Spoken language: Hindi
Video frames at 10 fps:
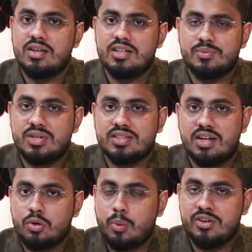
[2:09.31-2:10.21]
ये सबसे
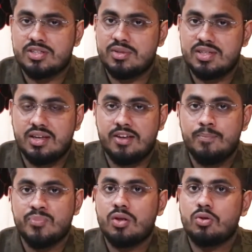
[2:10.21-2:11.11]
आसान टॉपिक्स में से हैं
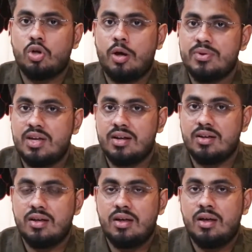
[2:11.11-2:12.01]
तो आप ये लें